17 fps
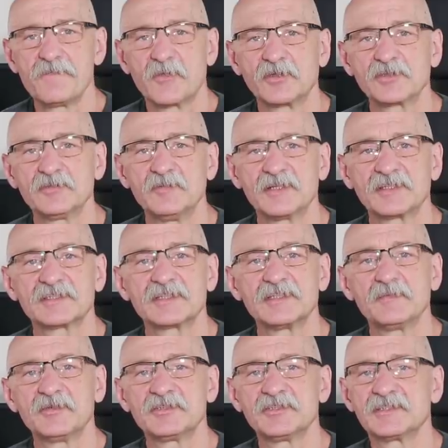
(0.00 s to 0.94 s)
o tym jak
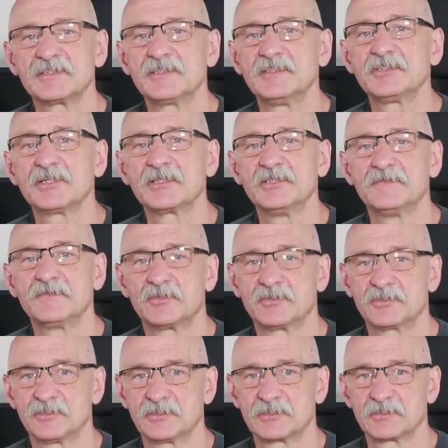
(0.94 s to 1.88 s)
zarabiać na zdjęciach nie
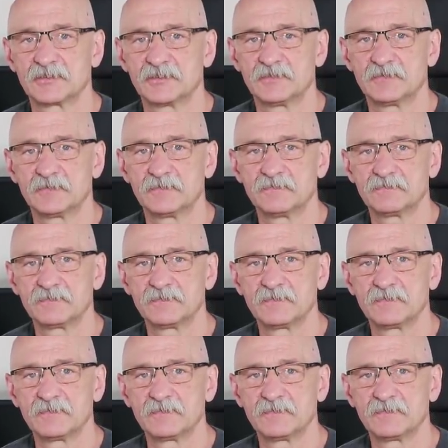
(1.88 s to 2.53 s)
wychodząc z domu.